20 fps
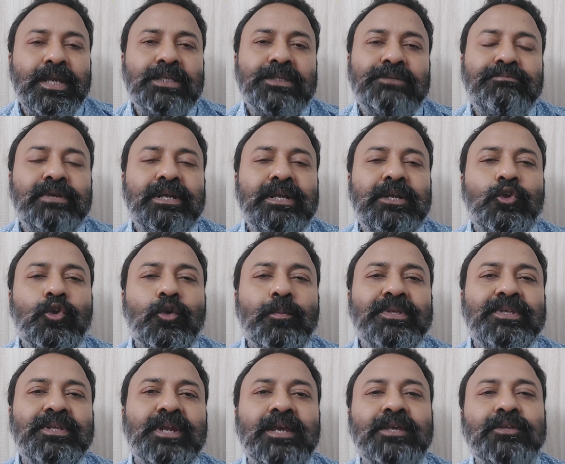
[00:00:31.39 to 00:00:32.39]
इस वीडियो
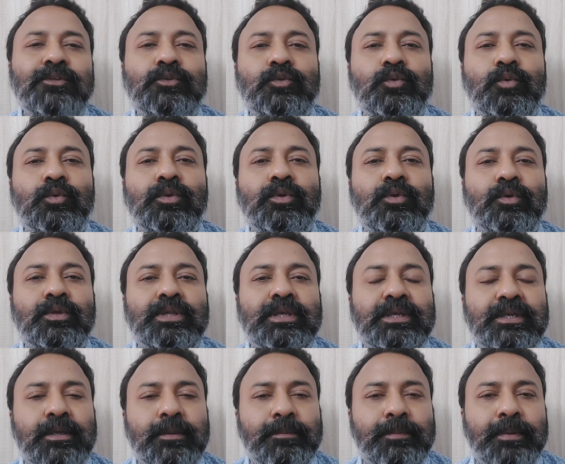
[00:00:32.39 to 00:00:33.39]
में जरा स्कूल को
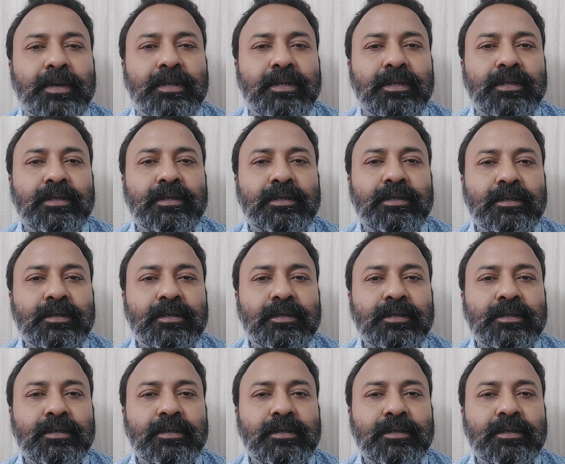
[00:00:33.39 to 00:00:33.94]
देखिए पहले